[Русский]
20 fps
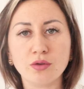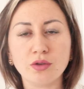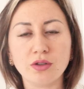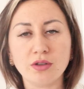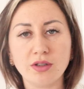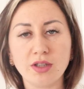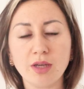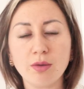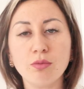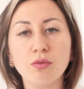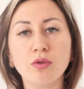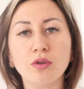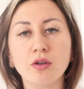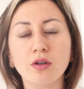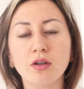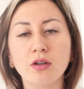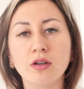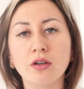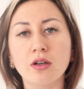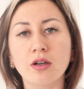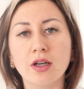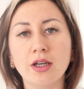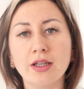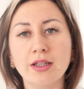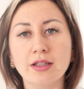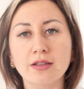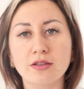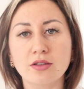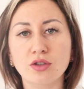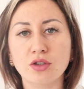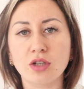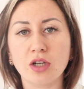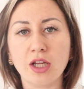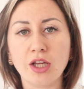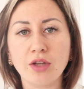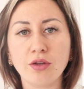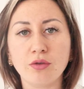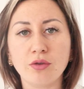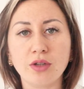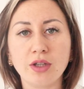систему э, это, к
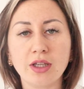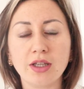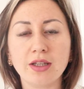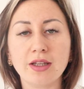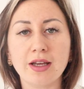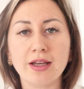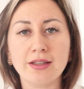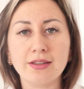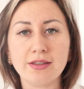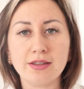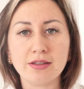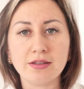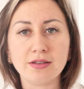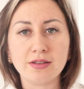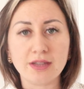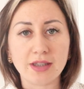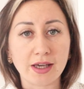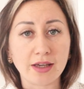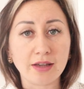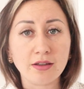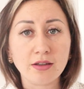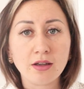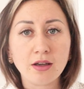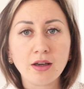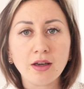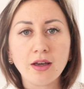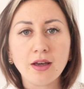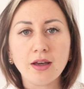сожалению, не на один день.